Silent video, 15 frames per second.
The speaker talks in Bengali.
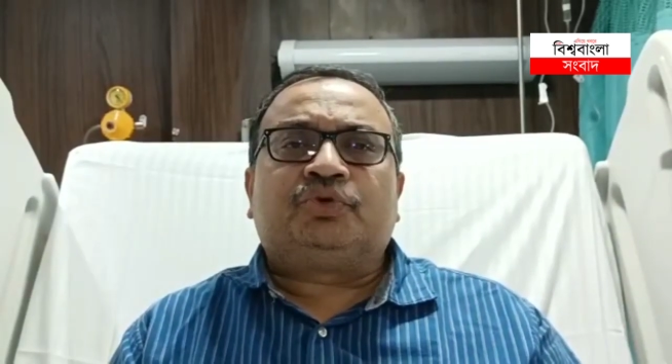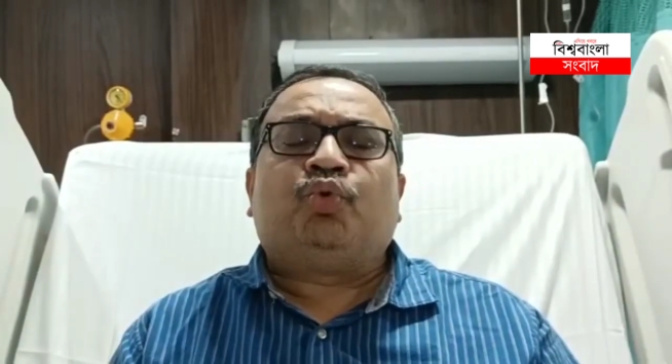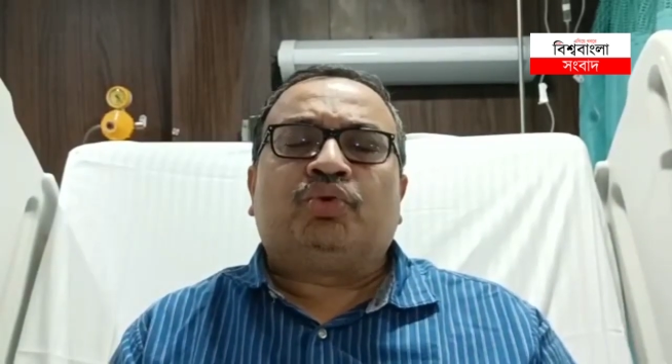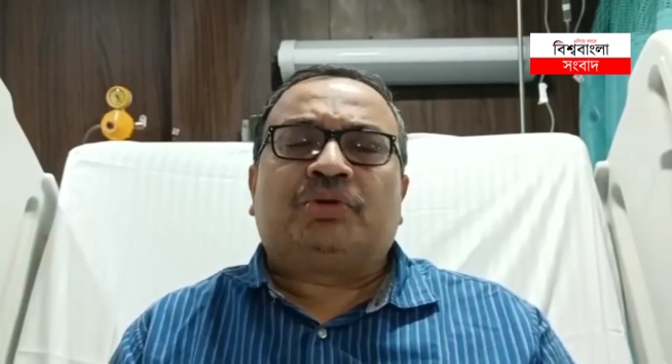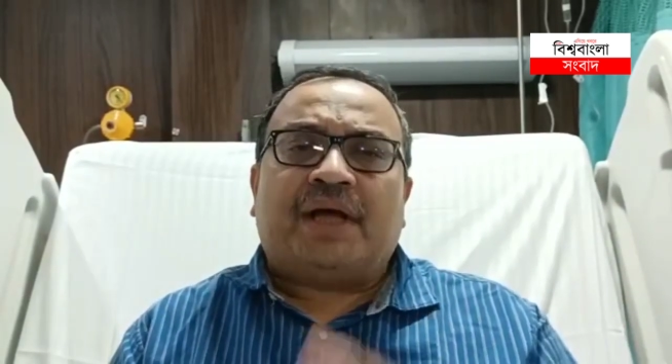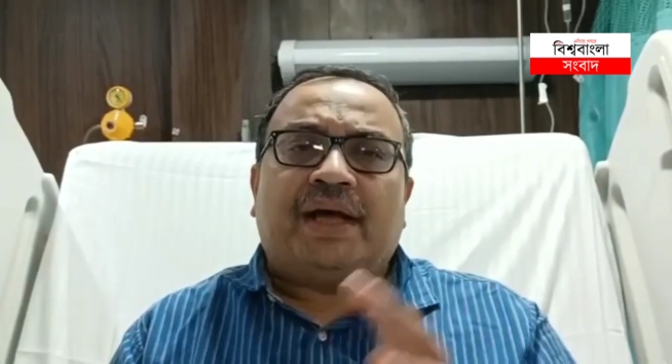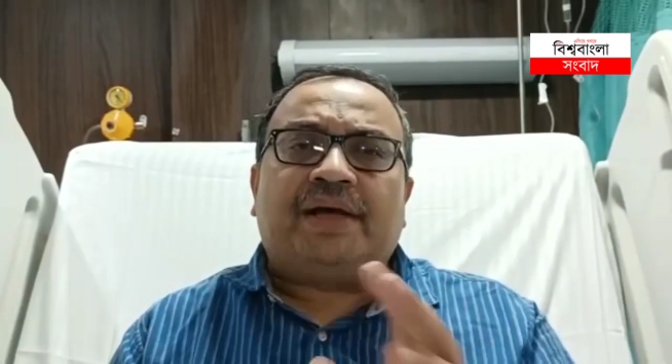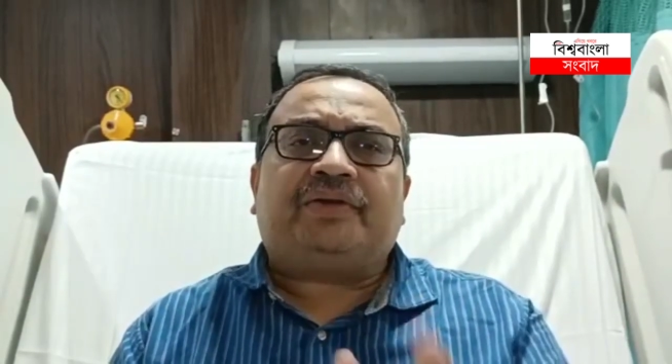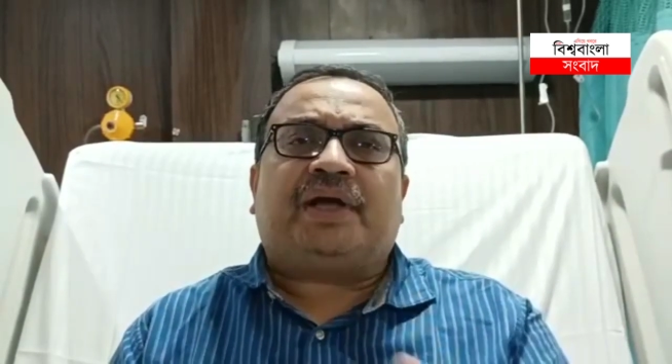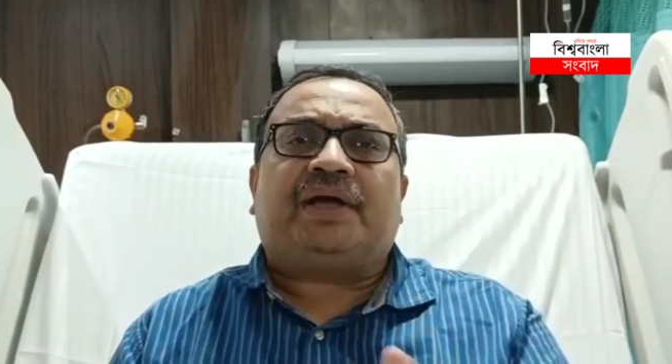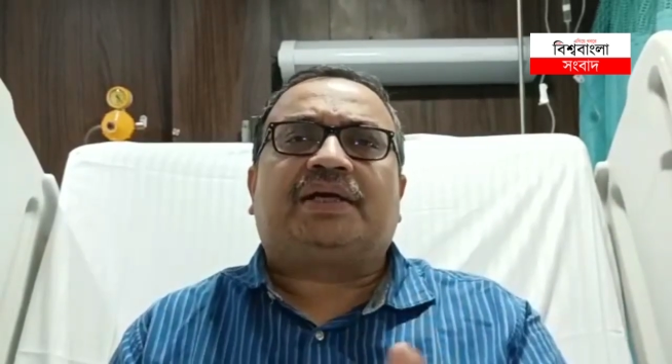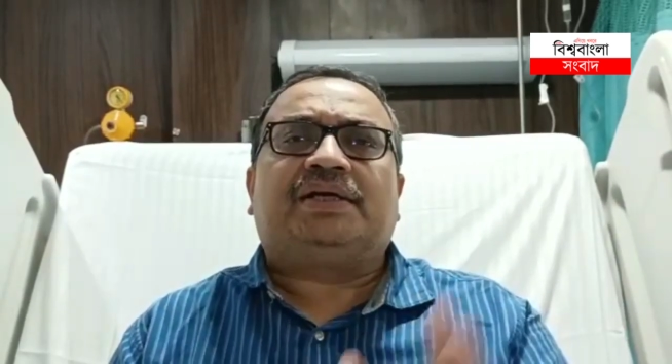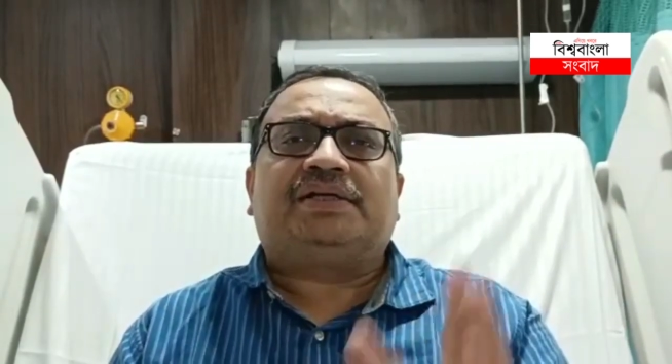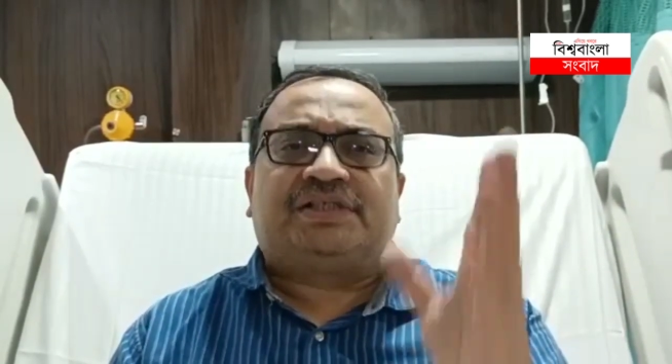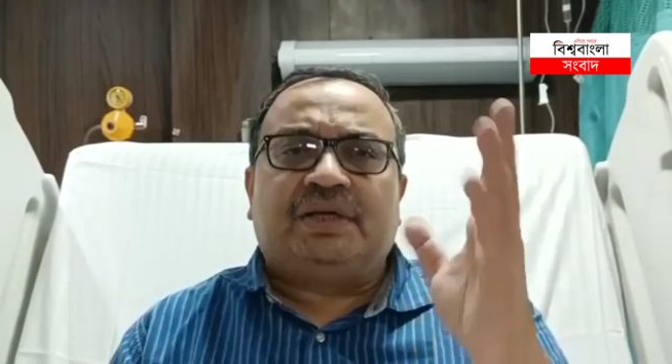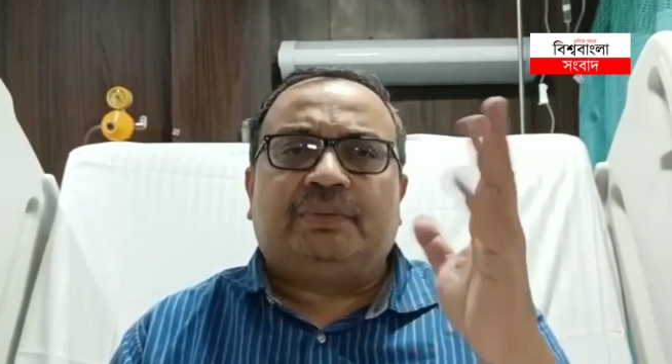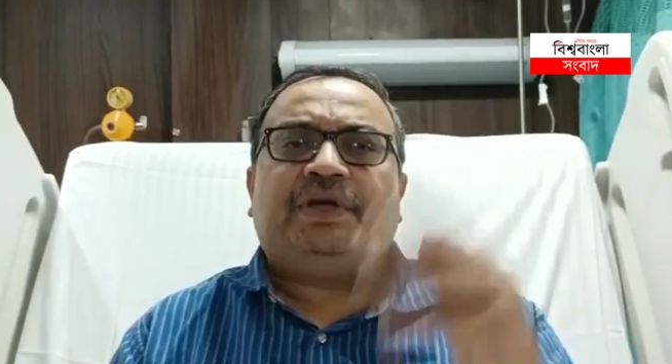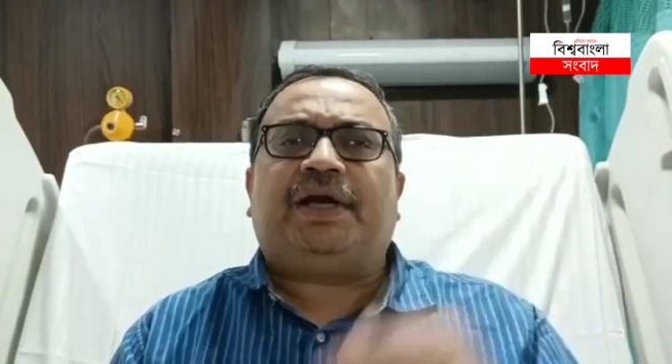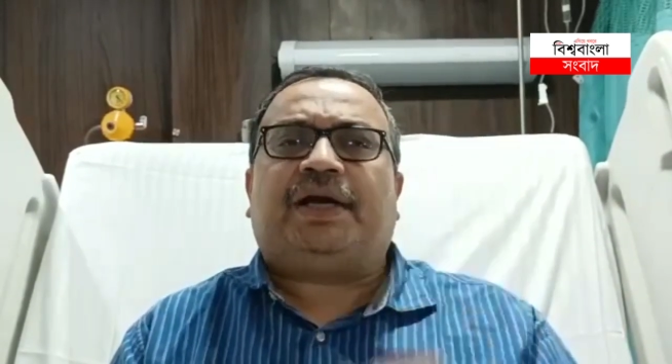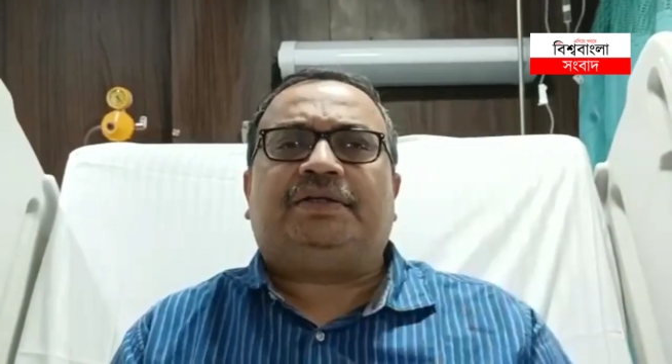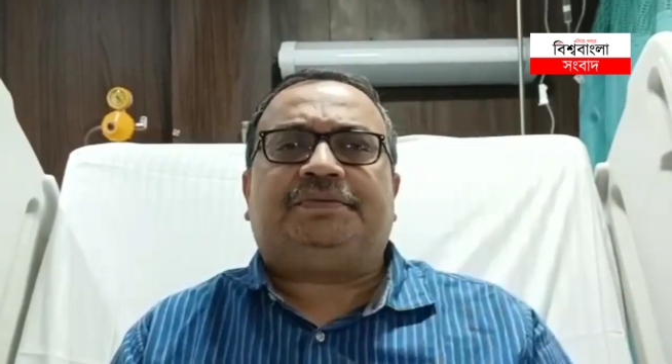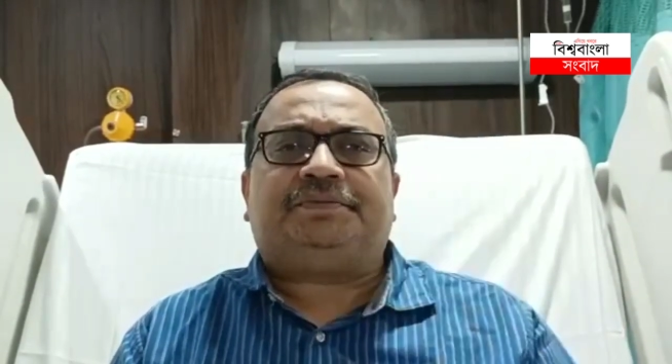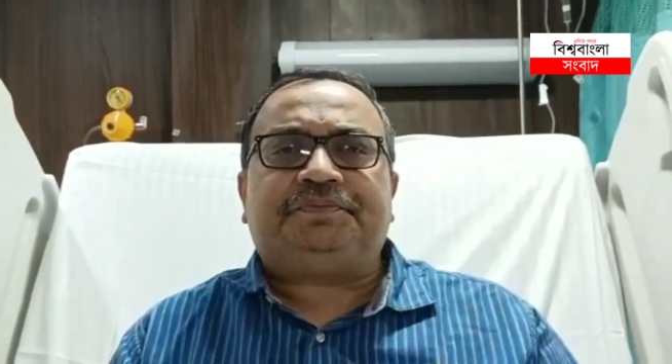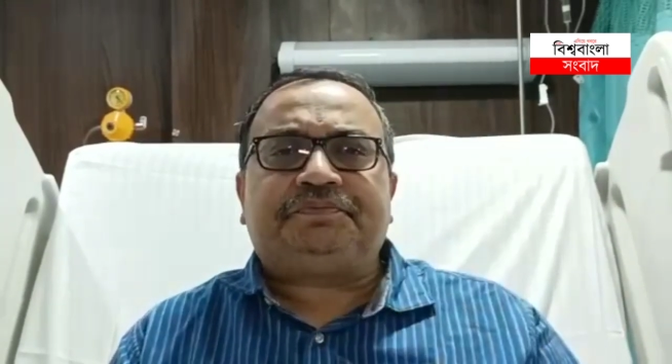কোথায় থাকে সিবিআই